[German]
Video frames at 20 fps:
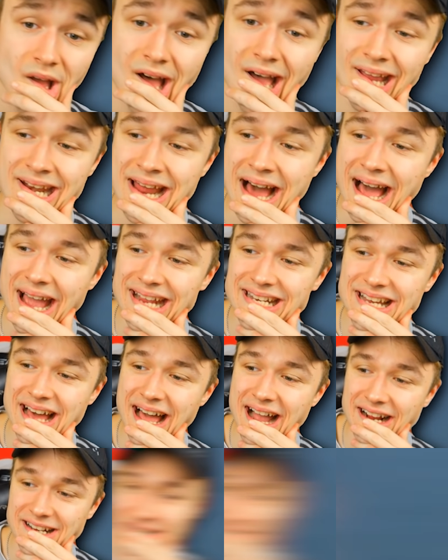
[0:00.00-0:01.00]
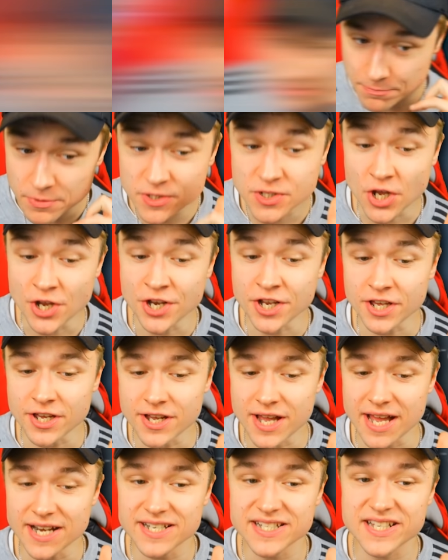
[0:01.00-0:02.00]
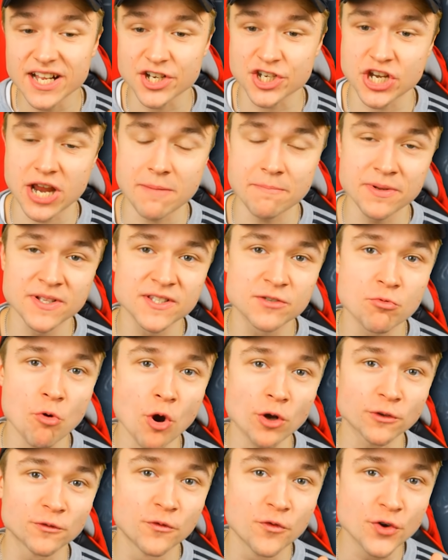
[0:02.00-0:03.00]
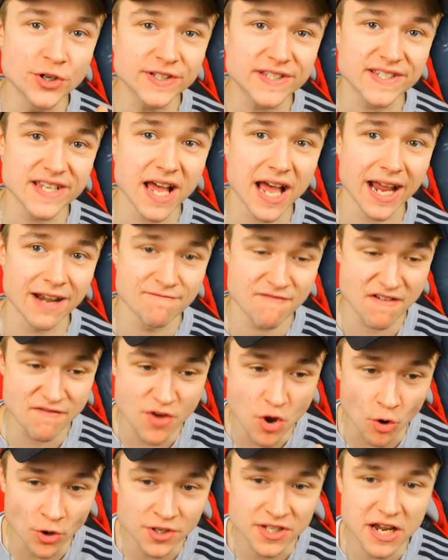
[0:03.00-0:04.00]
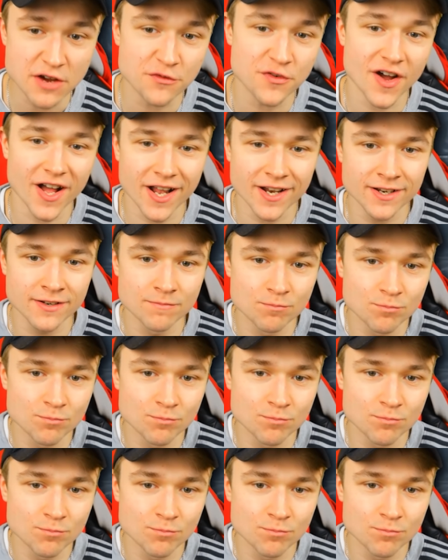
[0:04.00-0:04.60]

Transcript: Ein Heideakt. Das Besondere an dieser Champions Road wird sein, wenn wir runterfallen,